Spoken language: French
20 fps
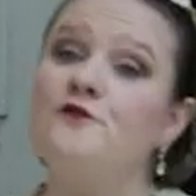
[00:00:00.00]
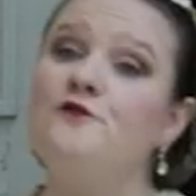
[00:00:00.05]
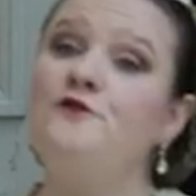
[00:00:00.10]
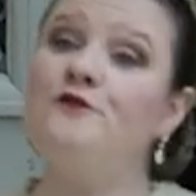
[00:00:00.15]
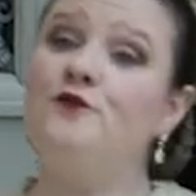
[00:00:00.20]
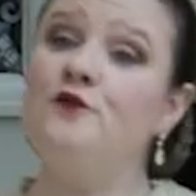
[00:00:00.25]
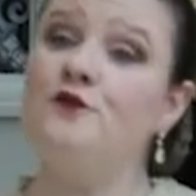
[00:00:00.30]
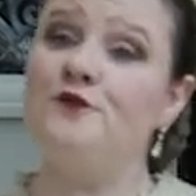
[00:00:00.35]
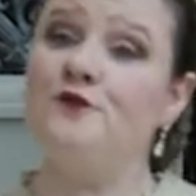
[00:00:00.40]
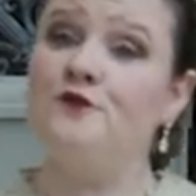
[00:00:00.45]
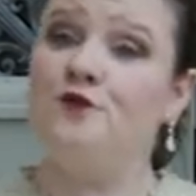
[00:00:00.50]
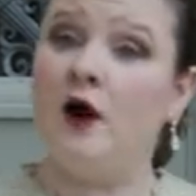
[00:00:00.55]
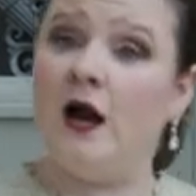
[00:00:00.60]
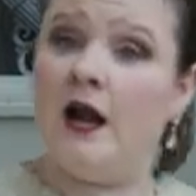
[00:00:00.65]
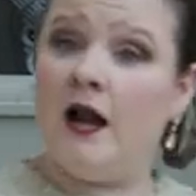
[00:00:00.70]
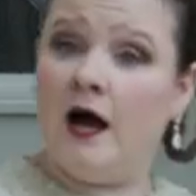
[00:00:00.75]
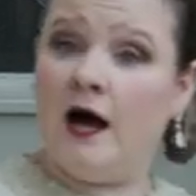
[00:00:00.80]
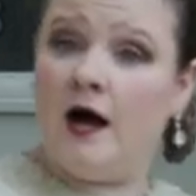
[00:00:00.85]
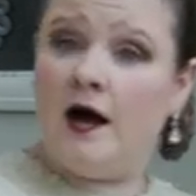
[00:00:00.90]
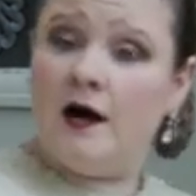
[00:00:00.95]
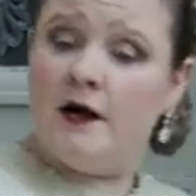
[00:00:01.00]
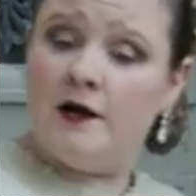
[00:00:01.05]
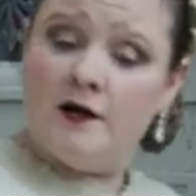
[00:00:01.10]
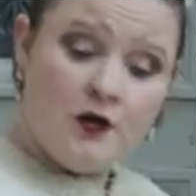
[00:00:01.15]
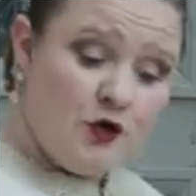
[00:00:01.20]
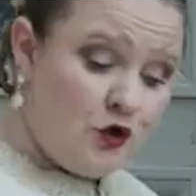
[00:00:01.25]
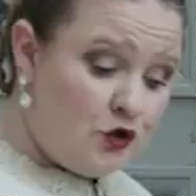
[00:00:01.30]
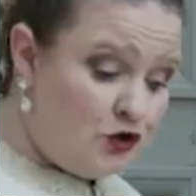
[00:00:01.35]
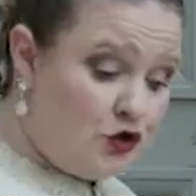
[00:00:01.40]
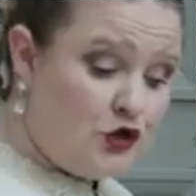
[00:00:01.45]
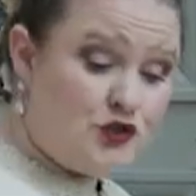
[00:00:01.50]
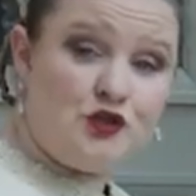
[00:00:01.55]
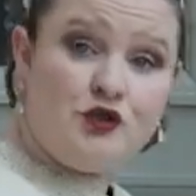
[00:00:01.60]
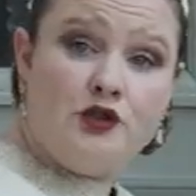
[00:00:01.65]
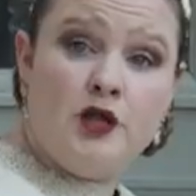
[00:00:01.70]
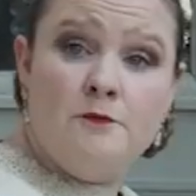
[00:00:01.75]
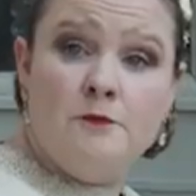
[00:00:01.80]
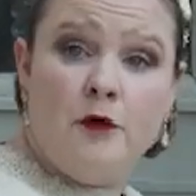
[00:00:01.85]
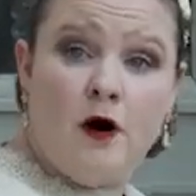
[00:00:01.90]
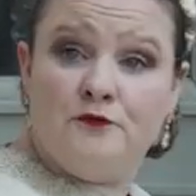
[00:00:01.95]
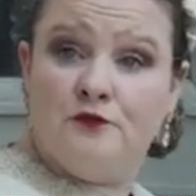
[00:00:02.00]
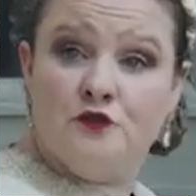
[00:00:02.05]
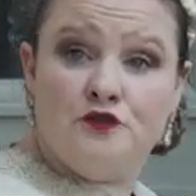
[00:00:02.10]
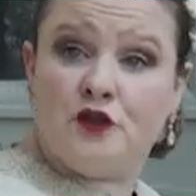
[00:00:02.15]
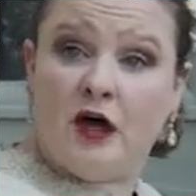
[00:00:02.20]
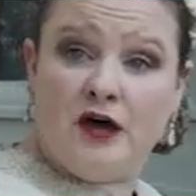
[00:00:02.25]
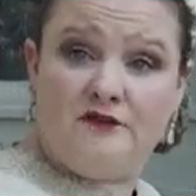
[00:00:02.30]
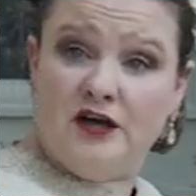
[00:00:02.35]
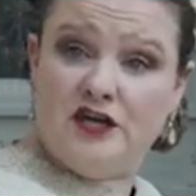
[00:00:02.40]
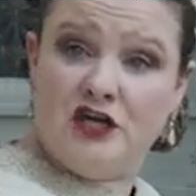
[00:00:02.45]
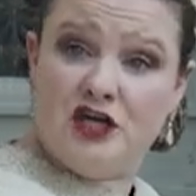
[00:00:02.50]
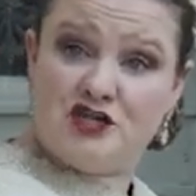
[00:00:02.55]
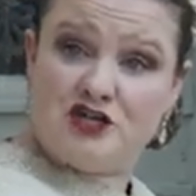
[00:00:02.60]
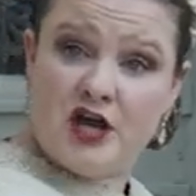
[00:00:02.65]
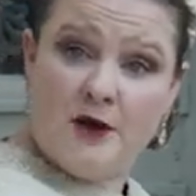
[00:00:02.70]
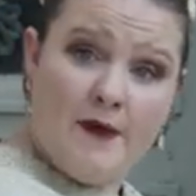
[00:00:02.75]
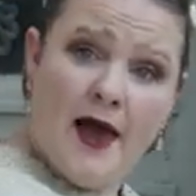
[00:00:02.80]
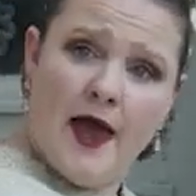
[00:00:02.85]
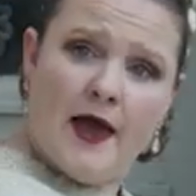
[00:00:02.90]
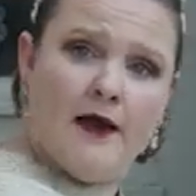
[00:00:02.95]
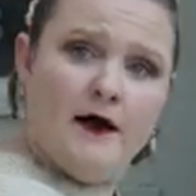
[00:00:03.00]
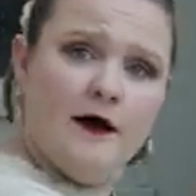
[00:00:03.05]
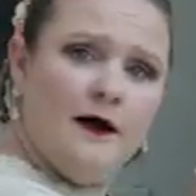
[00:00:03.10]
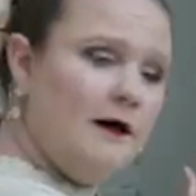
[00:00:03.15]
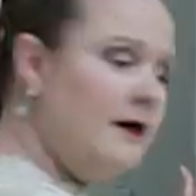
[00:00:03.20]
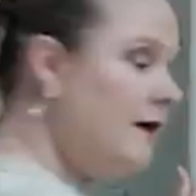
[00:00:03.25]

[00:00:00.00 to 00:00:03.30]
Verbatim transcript: Vous voilà Décidément, vous ne travaillez jamais, hein